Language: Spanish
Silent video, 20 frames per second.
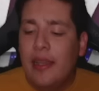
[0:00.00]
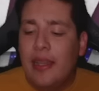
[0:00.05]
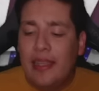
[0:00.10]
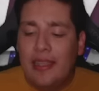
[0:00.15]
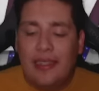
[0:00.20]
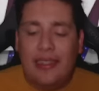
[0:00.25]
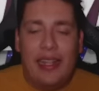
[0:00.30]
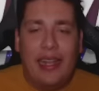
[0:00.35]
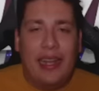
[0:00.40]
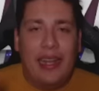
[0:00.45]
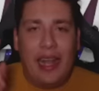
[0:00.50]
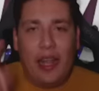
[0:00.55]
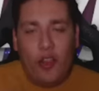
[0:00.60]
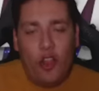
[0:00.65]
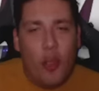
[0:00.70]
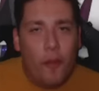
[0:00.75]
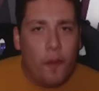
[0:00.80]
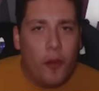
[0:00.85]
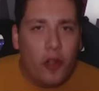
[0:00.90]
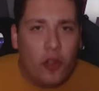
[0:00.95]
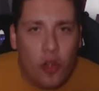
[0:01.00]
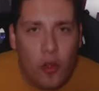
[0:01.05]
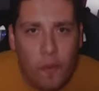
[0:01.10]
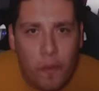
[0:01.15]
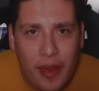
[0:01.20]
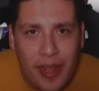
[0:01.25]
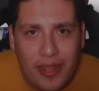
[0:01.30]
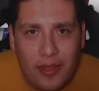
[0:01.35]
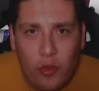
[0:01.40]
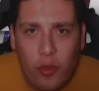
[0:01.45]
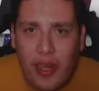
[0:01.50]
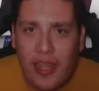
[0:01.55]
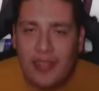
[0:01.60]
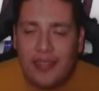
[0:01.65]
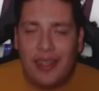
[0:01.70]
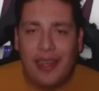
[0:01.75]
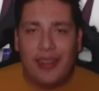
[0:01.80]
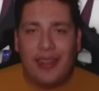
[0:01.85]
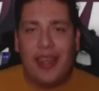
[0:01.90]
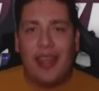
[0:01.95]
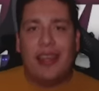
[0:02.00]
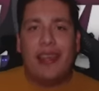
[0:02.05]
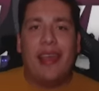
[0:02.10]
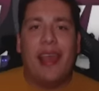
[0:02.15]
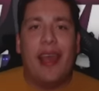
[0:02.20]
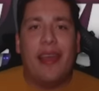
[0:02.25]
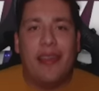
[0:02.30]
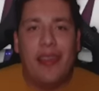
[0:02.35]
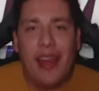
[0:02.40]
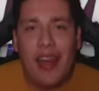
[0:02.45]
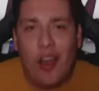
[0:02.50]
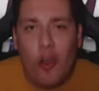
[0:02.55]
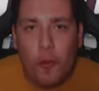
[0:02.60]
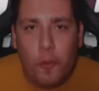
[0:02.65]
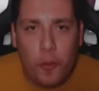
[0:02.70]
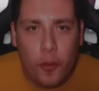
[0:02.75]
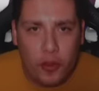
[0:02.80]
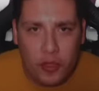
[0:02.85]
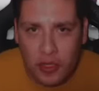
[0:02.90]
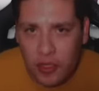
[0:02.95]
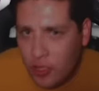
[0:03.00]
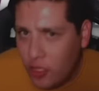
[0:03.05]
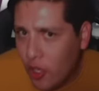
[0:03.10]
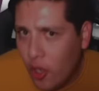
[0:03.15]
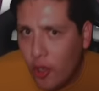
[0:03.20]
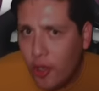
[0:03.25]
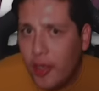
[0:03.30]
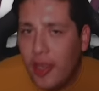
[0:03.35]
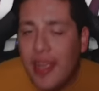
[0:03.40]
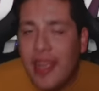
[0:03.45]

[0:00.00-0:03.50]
Se cayó por completo la estrategia de la oposición,